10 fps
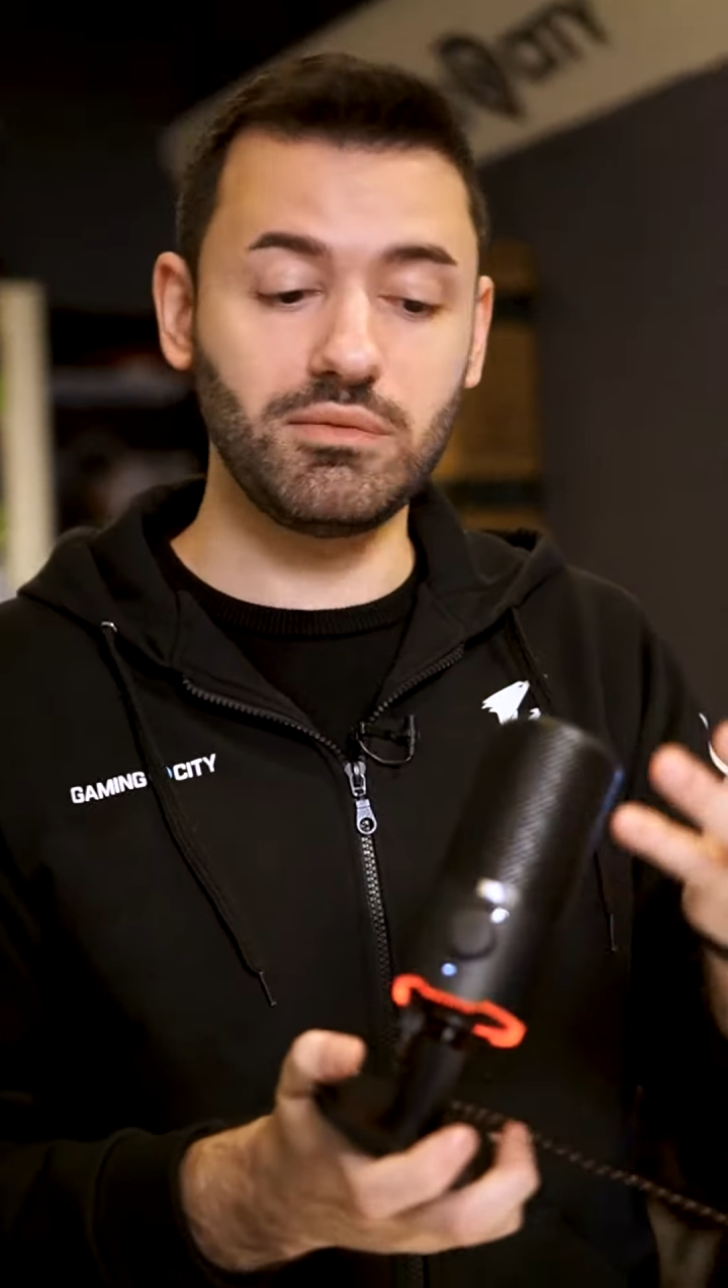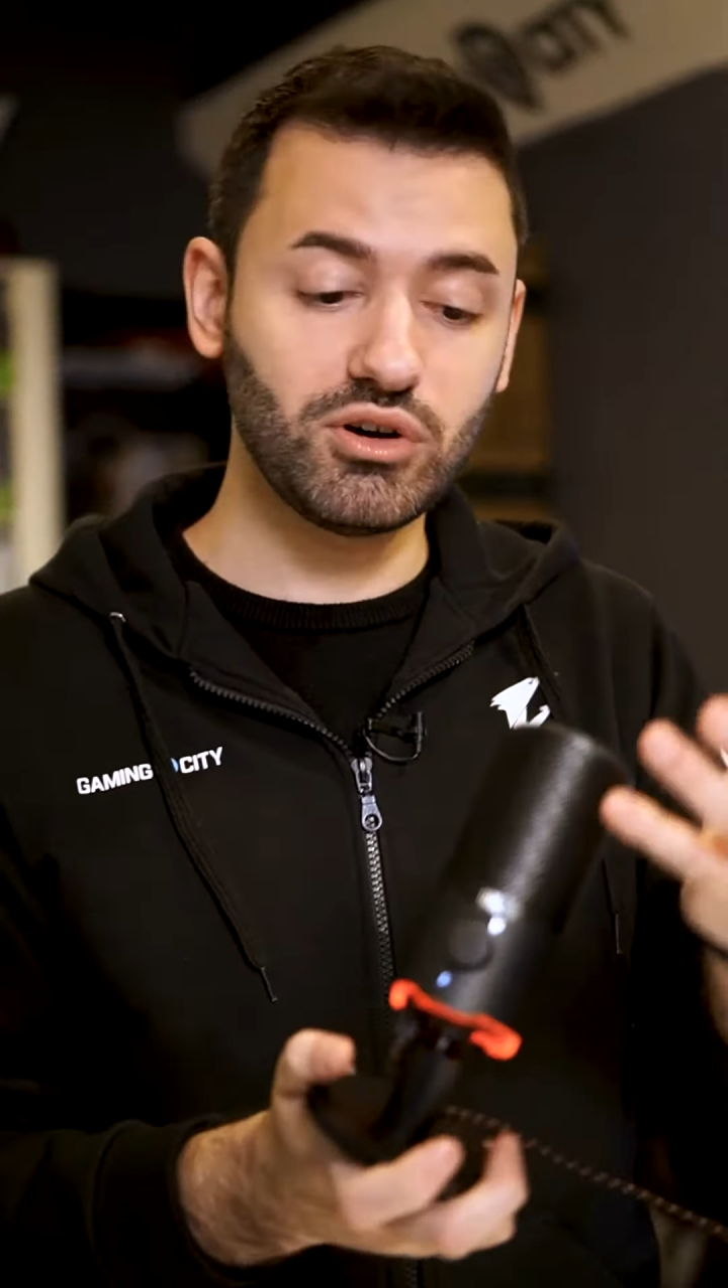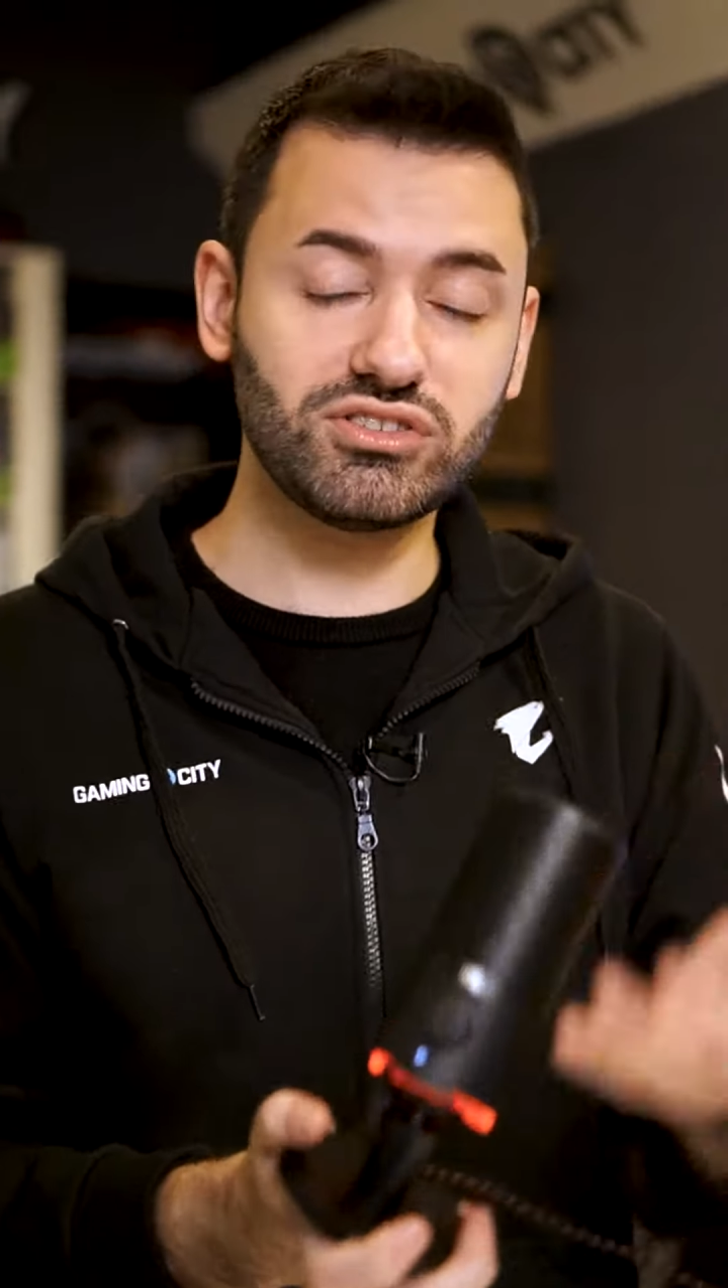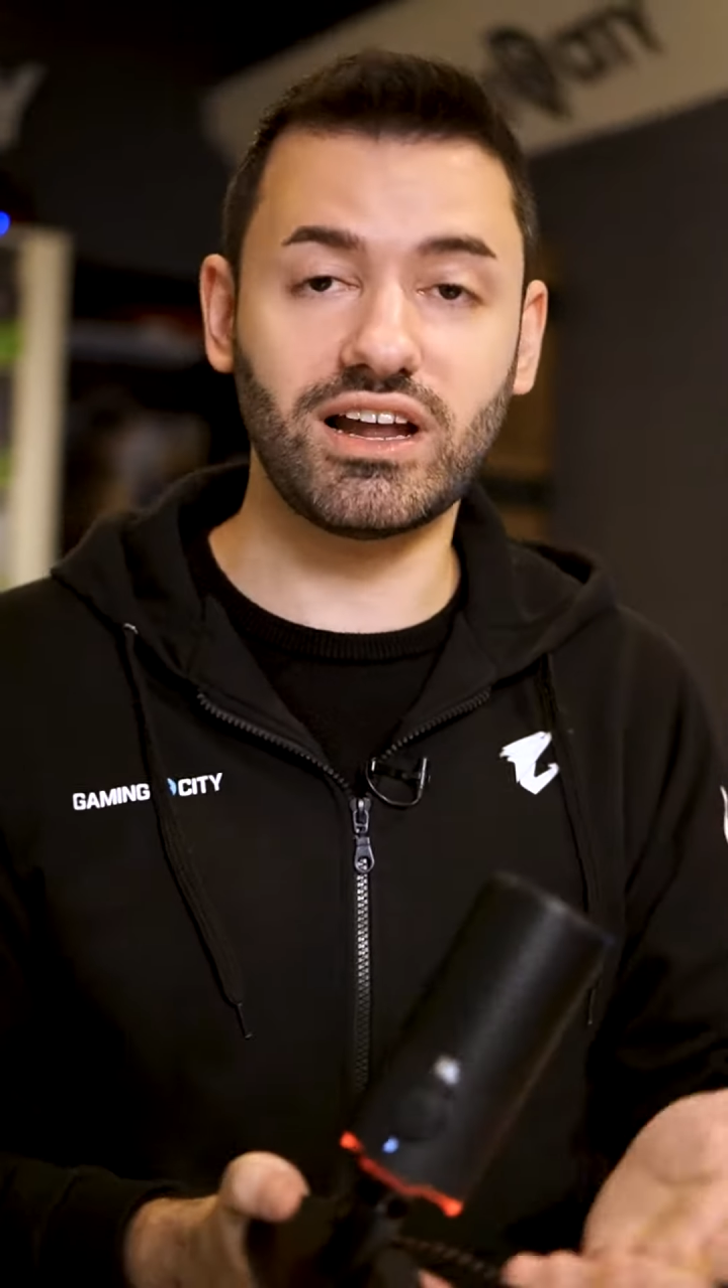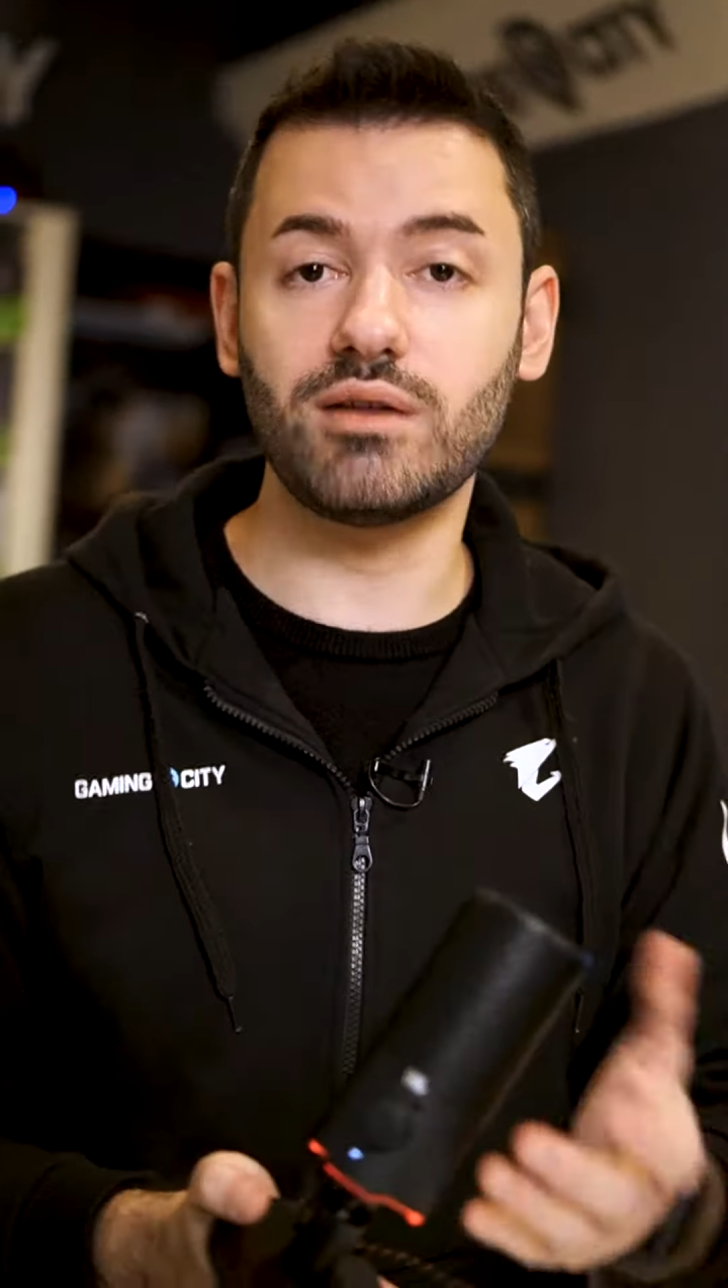y
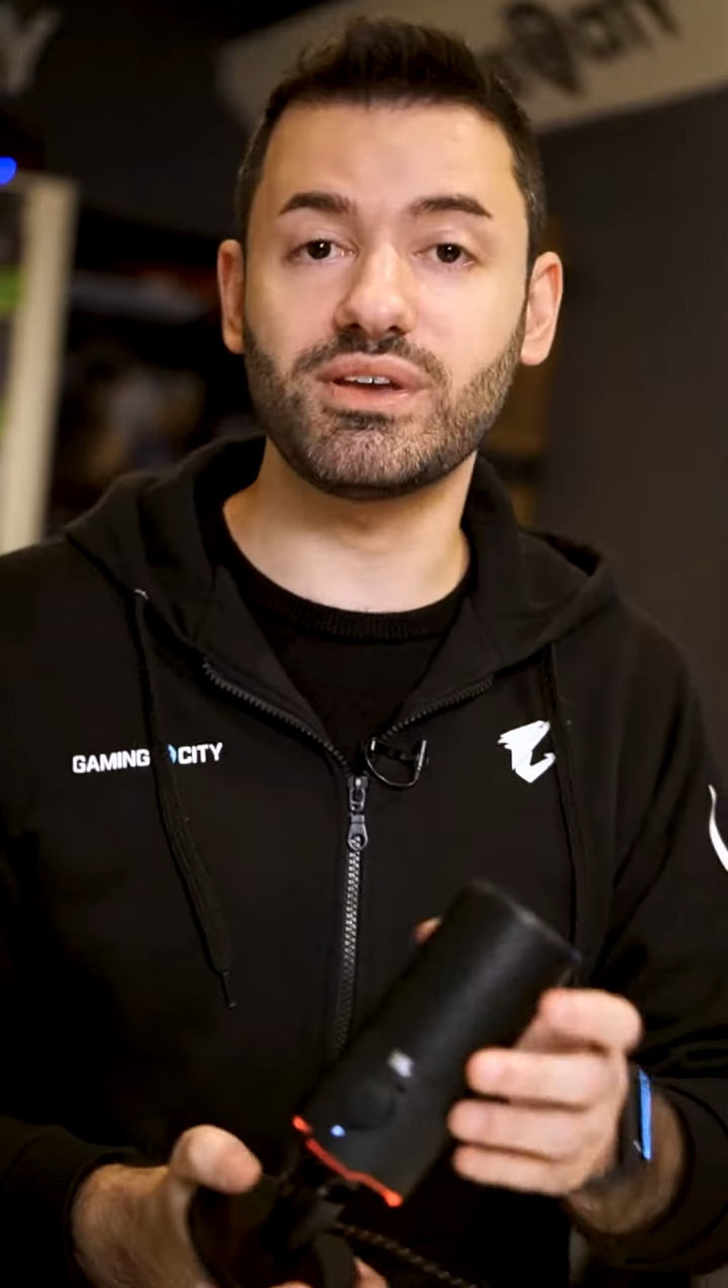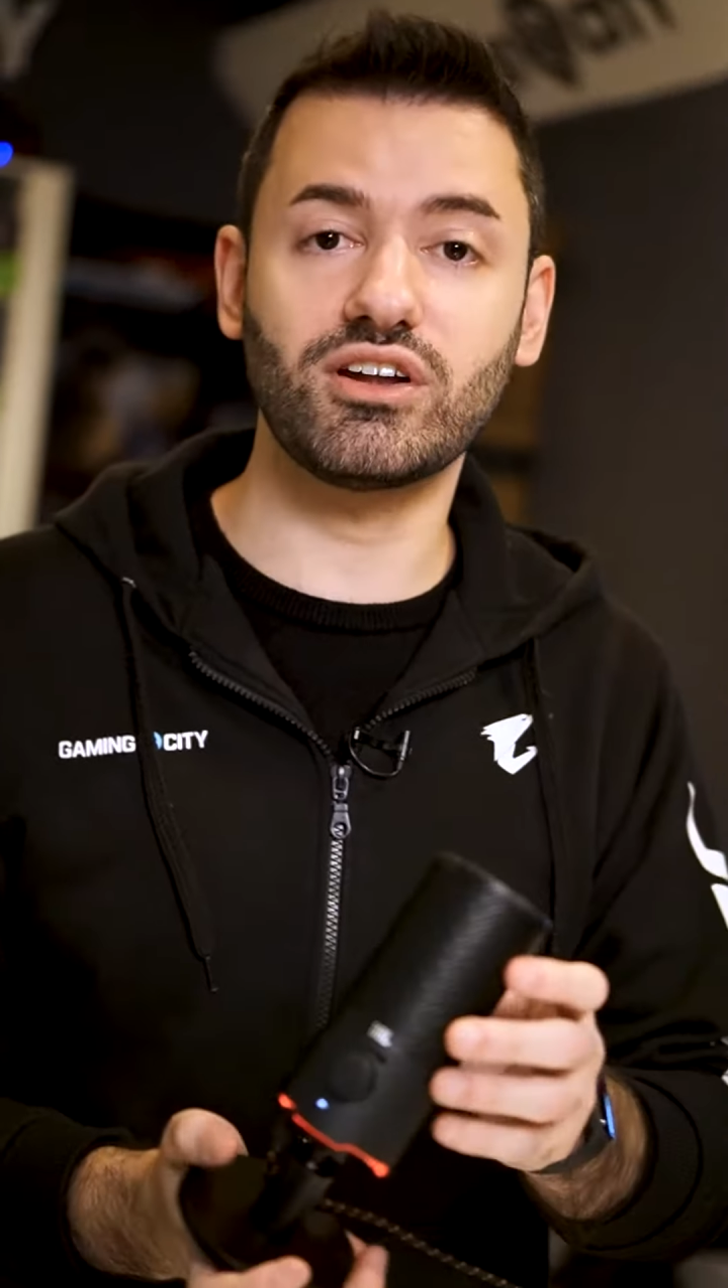montar el